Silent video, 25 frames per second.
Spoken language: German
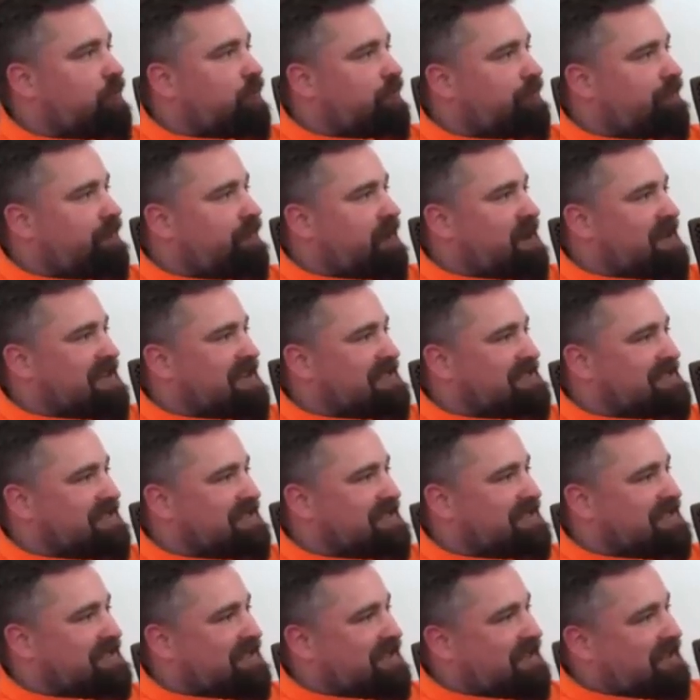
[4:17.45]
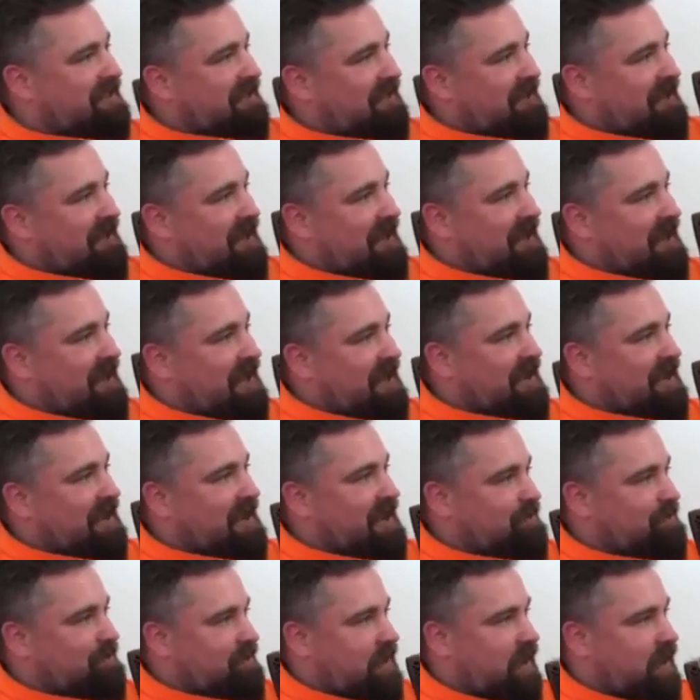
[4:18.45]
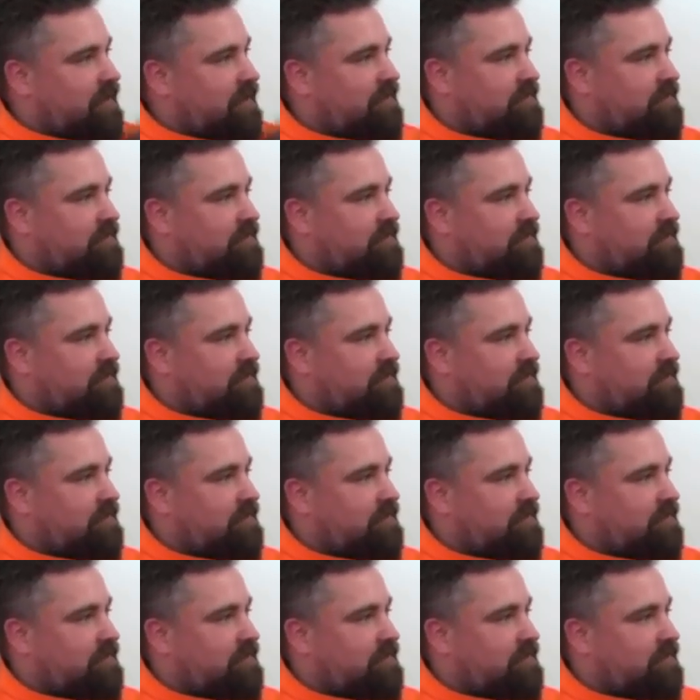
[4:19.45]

Felder sind erkennbar.